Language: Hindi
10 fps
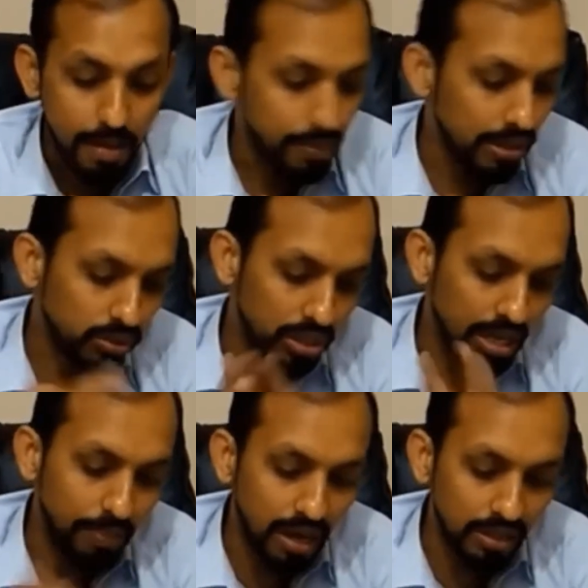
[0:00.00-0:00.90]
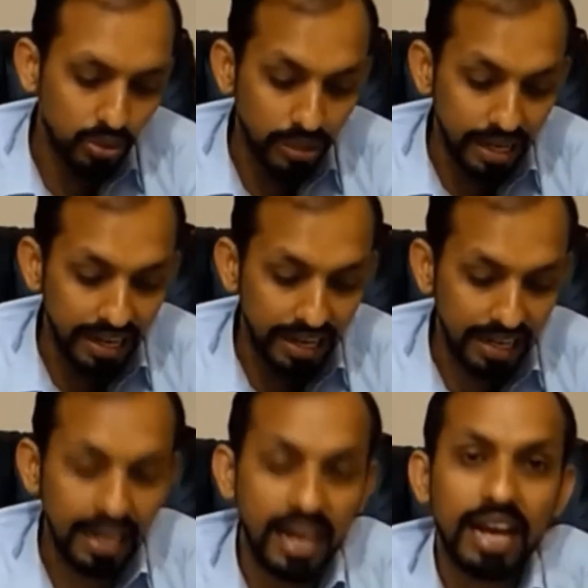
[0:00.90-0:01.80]
फिर उसके बाद जो है
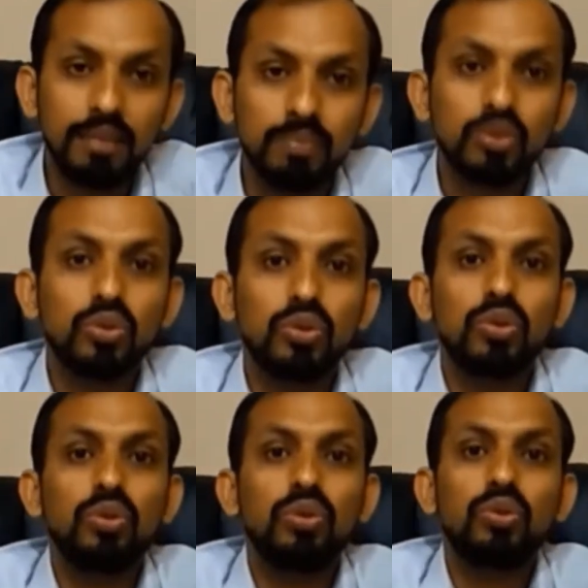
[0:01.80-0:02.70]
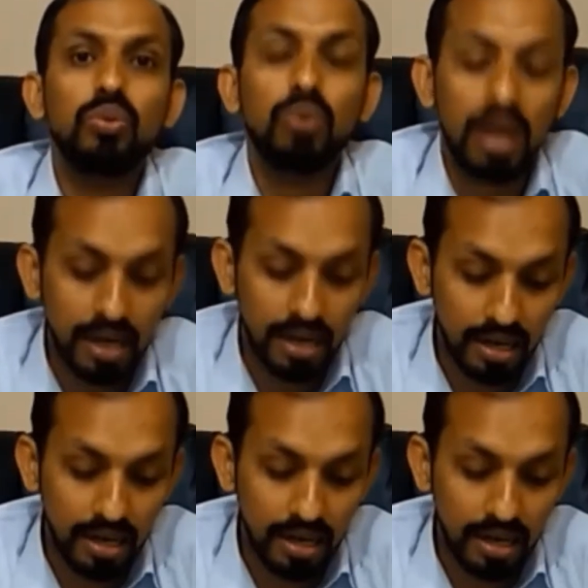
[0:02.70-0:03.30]
अहम जो हुआ